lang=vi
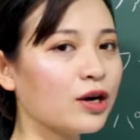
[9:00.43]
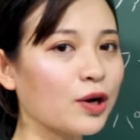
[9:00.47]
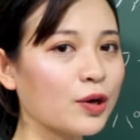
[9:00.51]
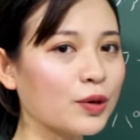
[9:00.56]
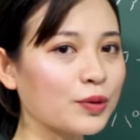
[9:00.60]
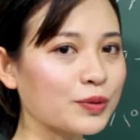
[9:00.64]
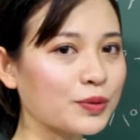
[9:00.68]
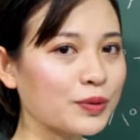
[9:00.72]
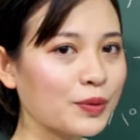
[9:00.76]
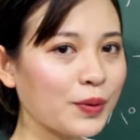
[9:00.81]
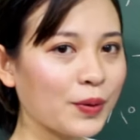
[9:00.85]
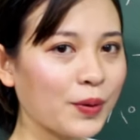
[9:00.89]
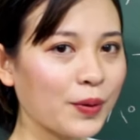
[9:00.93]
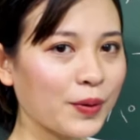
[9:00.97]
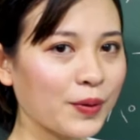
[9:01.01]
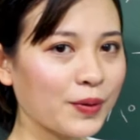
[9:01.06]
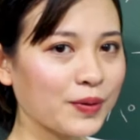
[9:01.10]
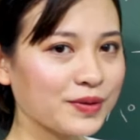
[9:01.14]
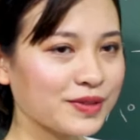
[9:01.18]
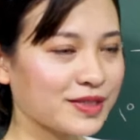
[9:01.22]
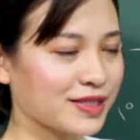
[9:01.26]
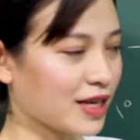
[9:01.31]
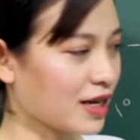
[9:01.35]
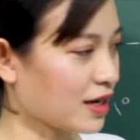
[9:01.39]

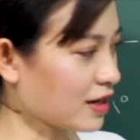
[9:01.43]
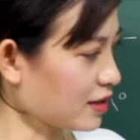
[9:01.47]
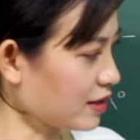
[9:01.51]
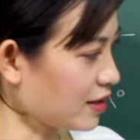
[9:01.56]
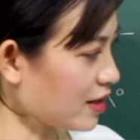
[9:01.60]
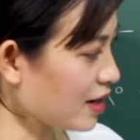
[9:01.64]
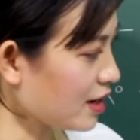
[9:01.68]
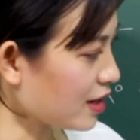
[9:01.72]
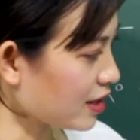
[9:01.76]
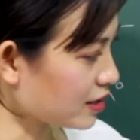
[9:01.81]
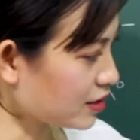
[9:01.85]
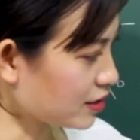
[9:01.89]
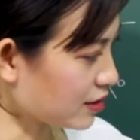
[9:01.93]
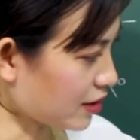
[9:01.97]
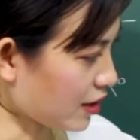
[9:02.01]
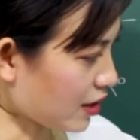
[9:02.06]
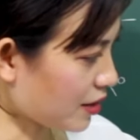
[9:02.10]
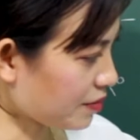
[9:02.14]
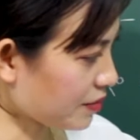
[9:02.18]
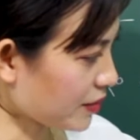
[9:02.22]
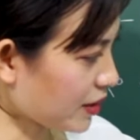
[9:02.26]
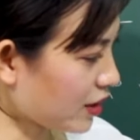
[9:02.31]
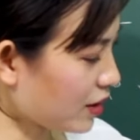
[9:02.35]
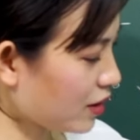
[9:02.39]
Oto-san, đây là trường
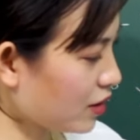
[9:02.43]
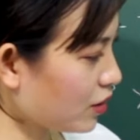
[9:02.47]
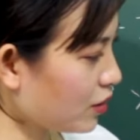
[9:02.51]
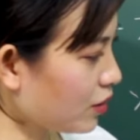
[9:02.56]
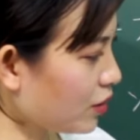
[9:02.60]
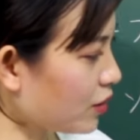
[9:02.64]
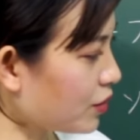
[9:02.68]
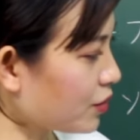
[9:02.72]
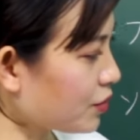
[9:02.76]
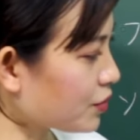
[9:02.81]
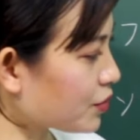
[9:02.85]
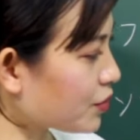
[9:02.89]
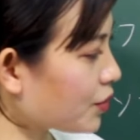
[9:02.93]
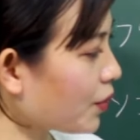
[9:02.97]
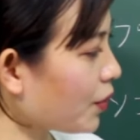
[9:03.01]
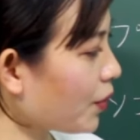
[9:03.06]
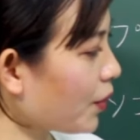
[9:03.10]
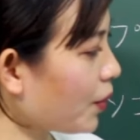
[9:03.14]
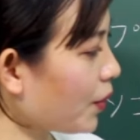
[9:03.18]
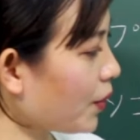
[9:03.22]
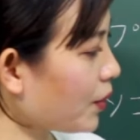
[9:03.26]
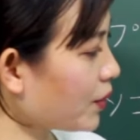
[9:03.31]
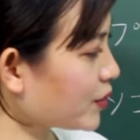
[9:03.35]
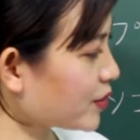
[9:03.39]
âm này.
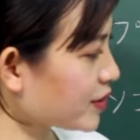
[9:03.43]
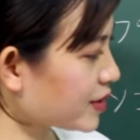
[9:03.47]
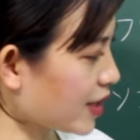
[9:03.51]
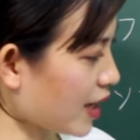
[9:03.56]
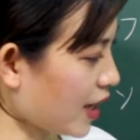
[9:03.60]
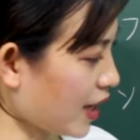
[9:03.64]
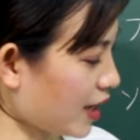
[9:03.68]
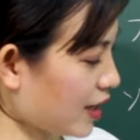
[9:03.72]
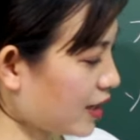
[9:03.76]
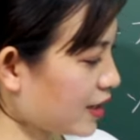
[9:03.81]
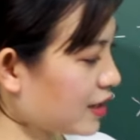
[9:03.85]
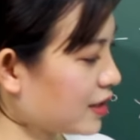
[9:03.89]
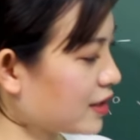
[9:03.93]
Oto-san.